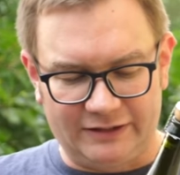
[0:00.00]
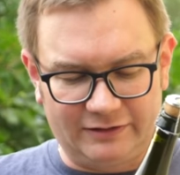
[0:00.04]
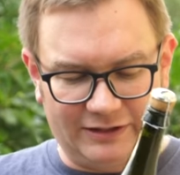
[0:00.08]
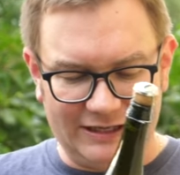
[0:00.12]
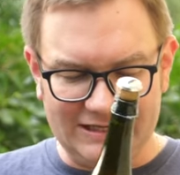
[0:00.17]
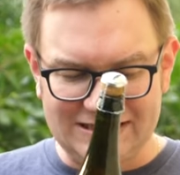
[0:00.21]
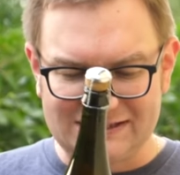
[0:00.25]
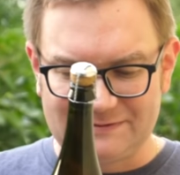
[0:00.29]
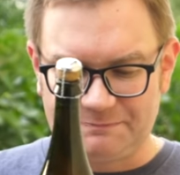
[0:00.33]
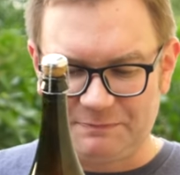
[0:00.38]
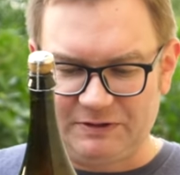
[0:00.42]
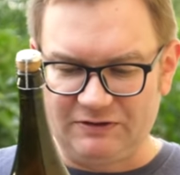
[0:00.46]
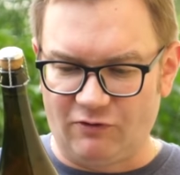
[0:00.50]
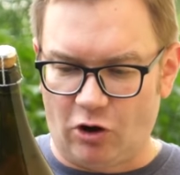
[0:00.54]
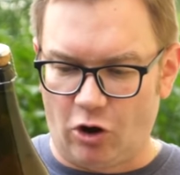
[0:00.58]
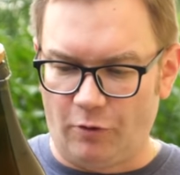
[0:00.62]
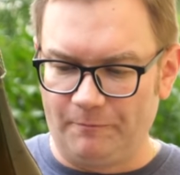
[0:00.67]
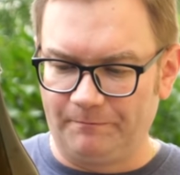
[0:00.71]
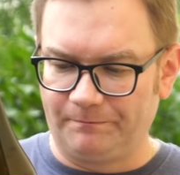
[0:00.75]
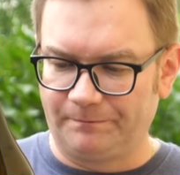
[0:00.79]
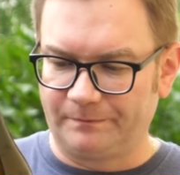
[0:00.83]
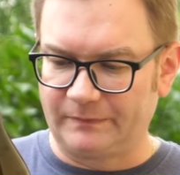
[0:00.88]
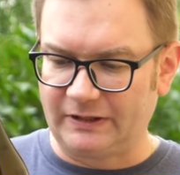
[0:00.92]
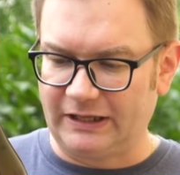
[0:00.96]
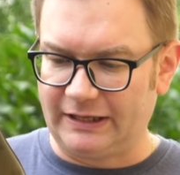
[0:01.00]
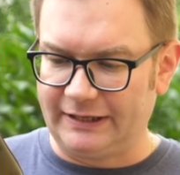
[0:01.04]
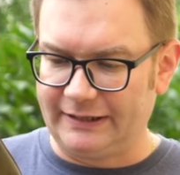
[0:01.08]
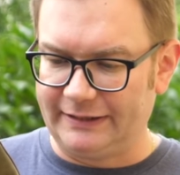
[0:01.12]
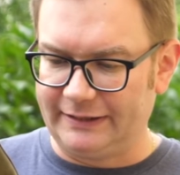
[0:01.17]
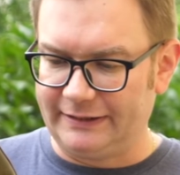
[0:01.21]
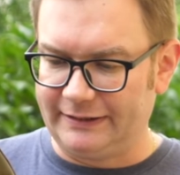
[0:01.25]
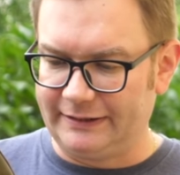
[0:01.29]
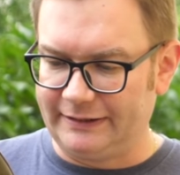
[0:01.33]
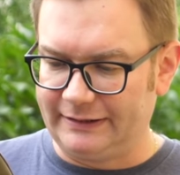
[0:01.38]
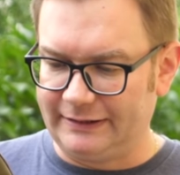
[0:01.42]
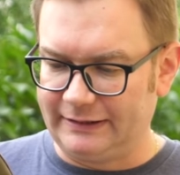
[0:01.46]
To jest piwo
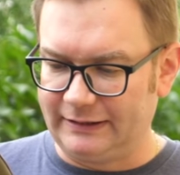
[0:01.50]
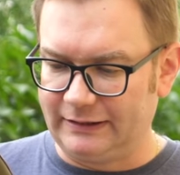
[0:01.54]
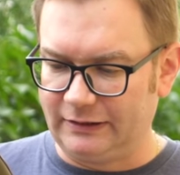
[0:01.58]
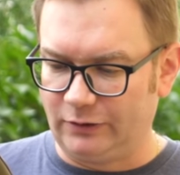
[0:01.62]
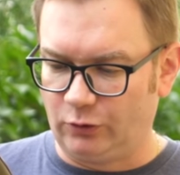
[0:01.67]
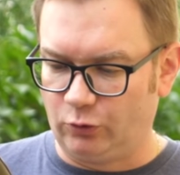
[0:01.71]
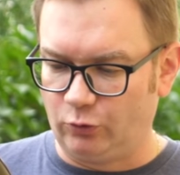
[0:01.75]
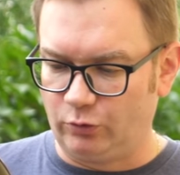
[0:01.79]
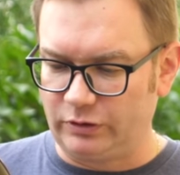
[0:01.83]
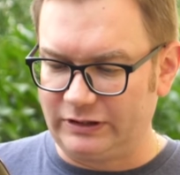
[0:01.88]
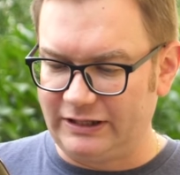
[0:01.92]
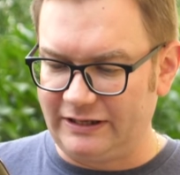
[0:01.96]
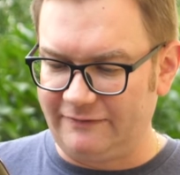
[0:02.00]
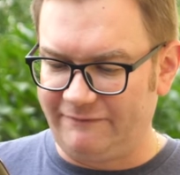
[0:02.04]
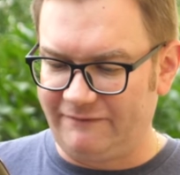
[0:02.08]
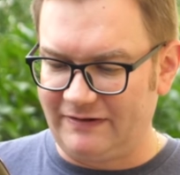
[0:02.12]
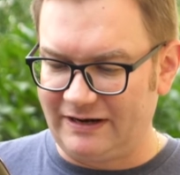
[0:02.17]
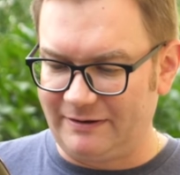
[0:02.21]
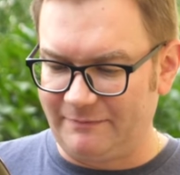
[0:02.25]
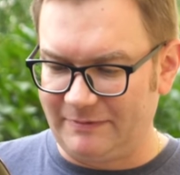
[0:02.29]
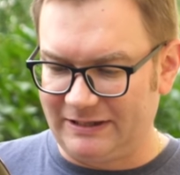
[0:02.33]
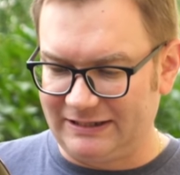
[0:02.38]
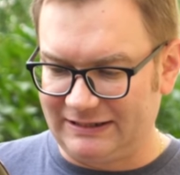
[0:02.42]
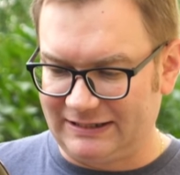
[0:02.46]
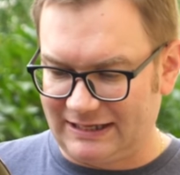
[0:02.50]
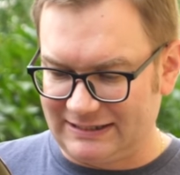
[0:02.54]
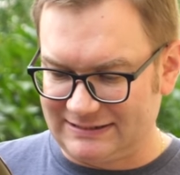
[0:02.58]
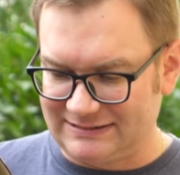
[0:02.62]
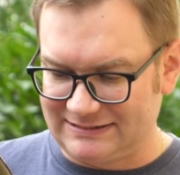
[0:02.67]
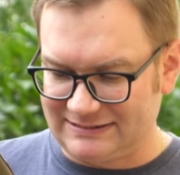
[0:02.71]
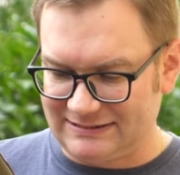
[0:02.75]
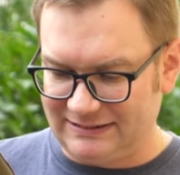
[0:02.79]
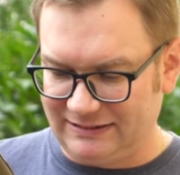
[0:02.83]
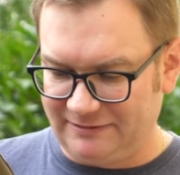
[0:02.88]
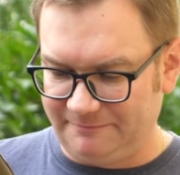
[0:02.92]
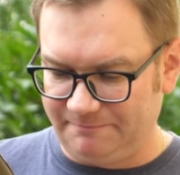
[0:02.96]
e, górnej
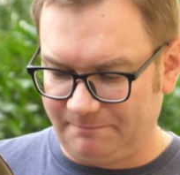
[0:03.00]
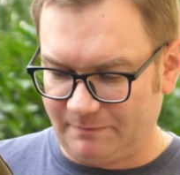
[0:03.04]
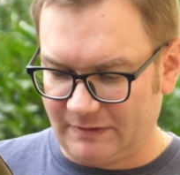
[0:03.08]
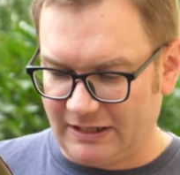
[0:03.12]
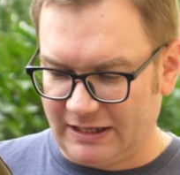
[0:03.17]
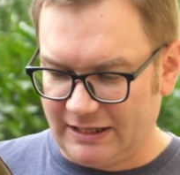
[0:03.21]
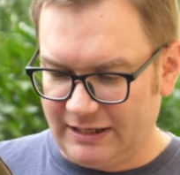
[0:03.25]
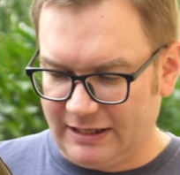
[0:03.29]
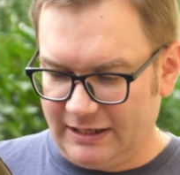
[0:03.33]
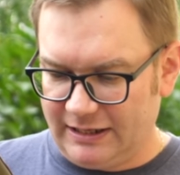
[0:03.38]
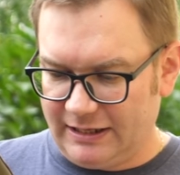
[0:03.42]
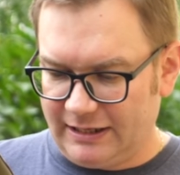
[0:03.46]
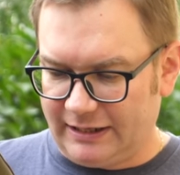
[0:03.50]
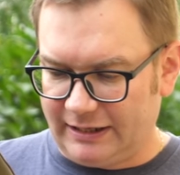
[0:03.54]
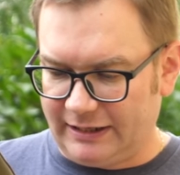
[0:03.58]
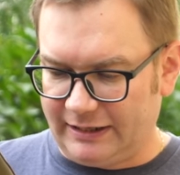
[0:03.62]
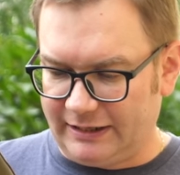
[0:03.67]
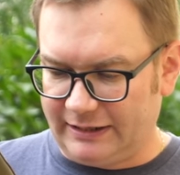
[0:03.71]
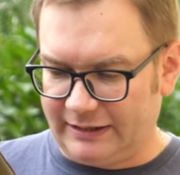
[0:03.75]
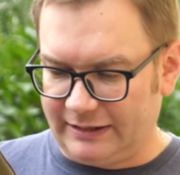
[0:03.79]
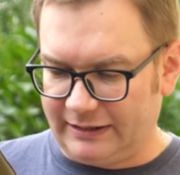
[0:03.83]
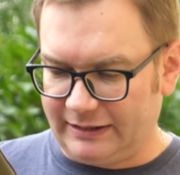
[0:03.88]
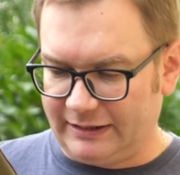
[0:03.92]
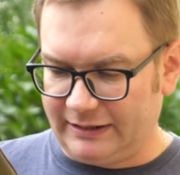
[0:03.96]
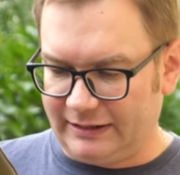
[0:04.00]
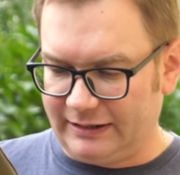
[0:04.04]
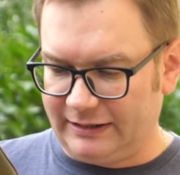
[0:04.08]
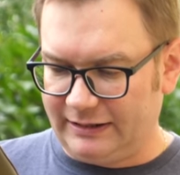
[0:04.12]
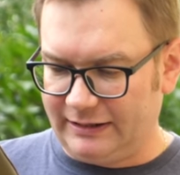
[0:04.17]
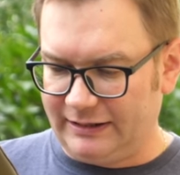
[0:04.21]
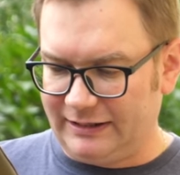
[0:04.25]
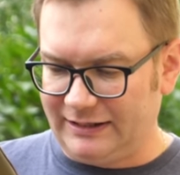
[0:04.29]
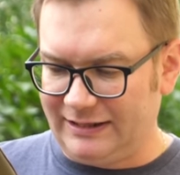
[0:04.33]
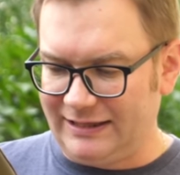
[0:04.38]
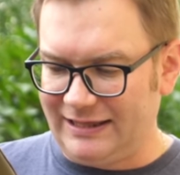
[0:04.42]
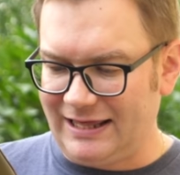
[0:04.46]
fermentacji, e,
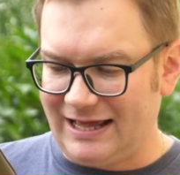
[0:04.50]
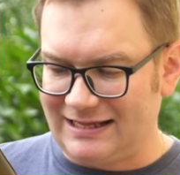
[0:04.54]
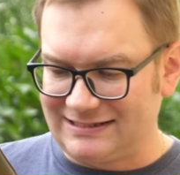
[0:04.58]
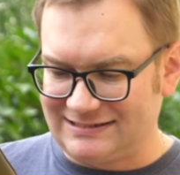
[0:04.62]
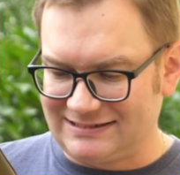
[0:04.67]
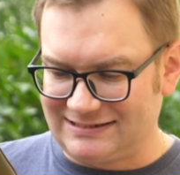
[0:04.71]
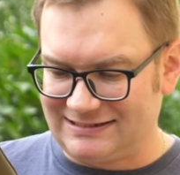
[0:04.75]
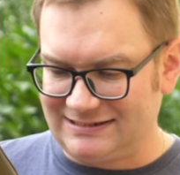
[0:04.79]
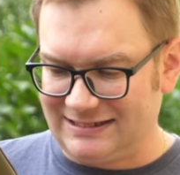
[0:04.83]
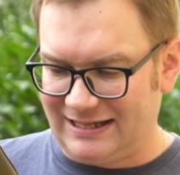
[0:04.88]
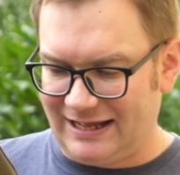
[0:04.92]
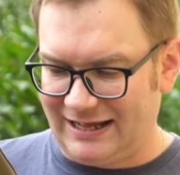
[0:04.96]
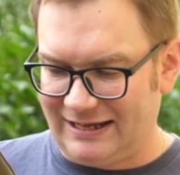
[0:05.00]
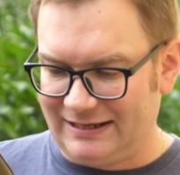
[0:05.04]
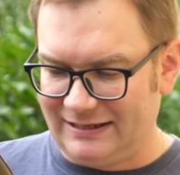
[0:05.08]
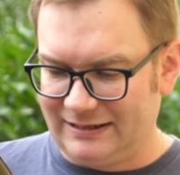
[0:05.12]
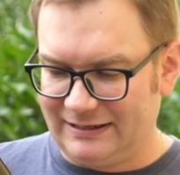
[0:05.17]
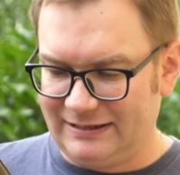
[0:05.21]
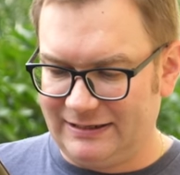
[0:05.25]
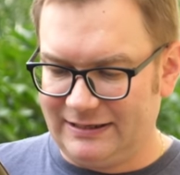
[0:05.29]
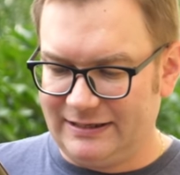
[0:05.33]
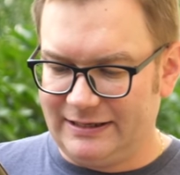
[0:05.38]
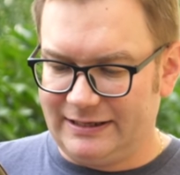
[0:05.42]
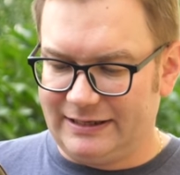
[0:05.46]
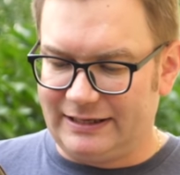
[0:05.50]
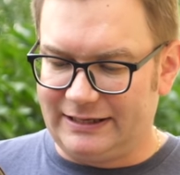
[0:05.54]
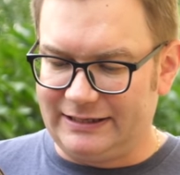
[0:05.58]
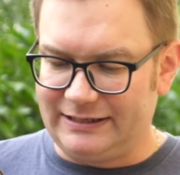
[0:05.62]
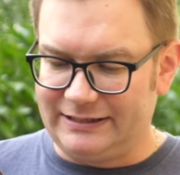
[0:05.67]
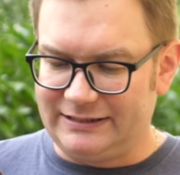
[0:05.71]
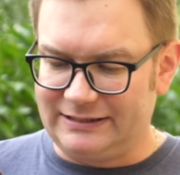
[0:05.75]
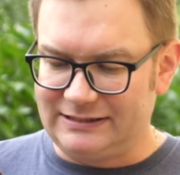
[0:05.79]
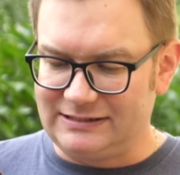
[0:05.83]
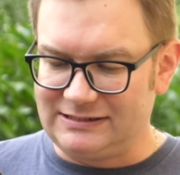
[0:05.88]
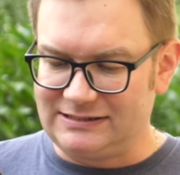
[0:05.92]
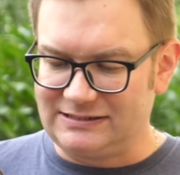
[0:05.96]
jasne,
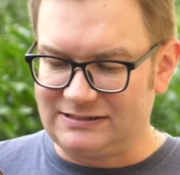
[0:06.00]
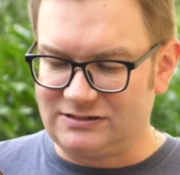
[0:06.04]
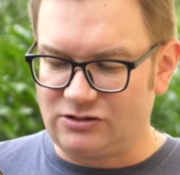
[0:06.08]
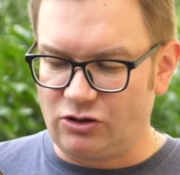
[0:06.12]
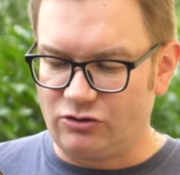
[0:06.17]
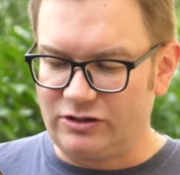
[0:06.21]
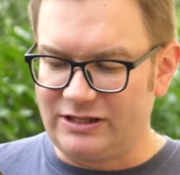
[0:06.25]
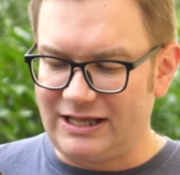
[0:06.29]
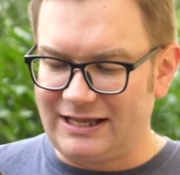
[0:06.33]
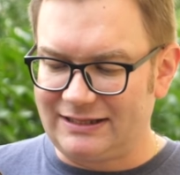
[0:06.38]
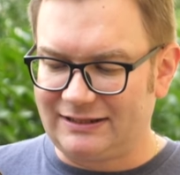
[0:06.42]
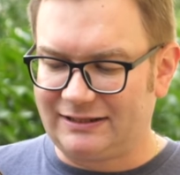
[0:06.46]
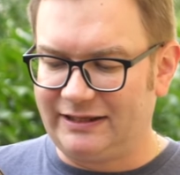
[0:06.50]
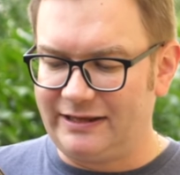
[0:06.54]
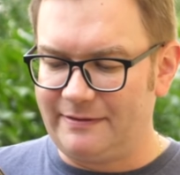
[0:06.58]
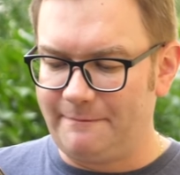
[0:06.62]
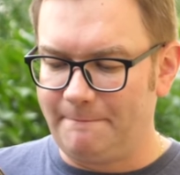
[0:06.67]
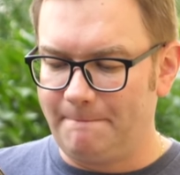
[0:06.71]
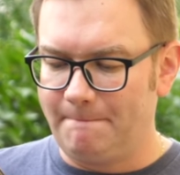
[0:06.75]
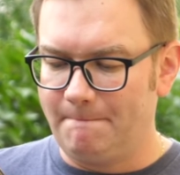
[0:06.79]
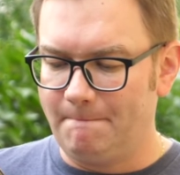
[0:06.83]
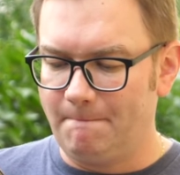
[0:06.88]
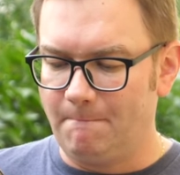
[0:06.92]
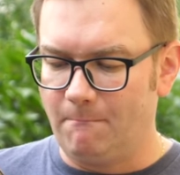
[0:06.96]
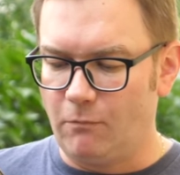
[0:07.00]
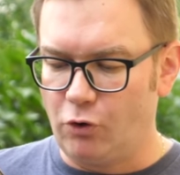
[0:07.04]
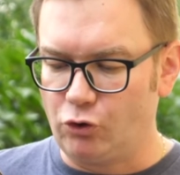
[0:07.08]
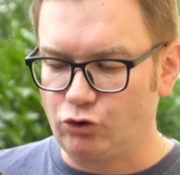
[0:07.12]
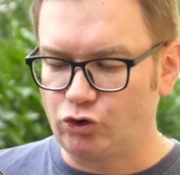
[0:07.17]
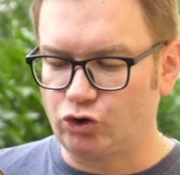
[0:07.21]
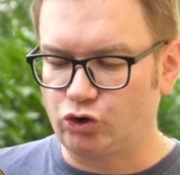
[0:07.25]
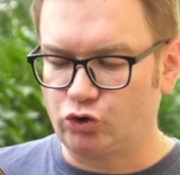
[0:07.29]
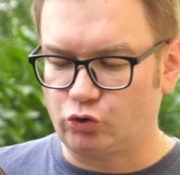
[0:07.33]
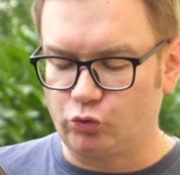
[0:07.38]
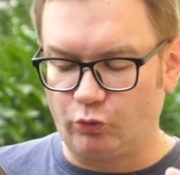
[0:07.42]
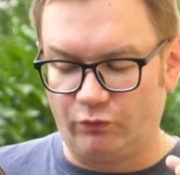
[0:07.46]
e, z dodatkiem
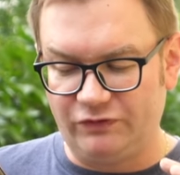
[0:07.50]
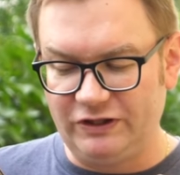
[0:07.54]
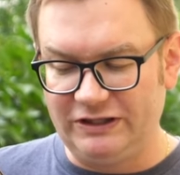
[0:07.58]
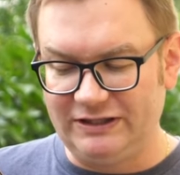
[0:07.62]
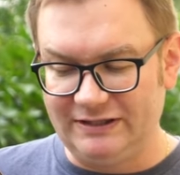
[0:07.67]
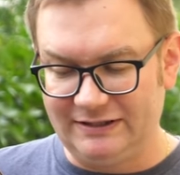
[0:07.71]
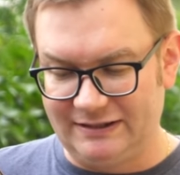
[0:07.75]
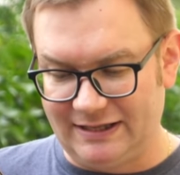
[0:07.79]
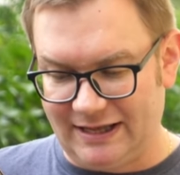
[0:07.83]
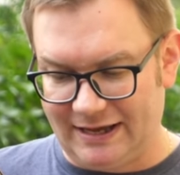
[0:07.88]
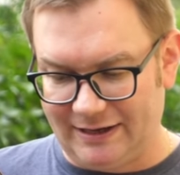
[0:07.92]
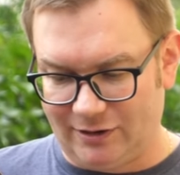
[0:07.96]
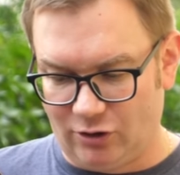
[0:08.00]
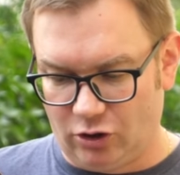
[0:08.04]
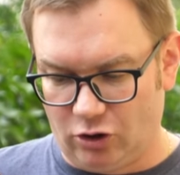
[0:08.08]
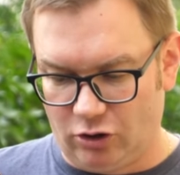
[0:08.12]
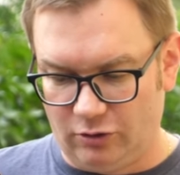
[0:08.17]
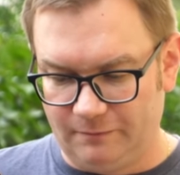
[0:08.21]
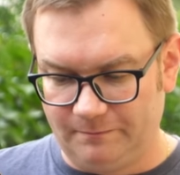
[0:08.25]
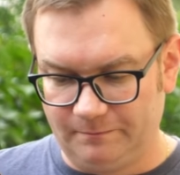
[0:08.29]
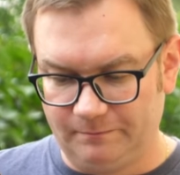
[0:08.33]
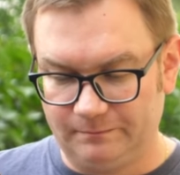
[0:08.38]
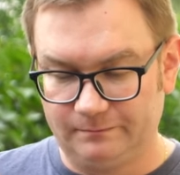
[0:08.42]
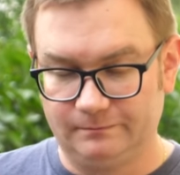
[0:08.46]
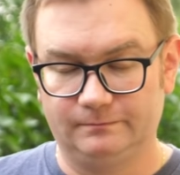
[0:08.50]
moszczu winnego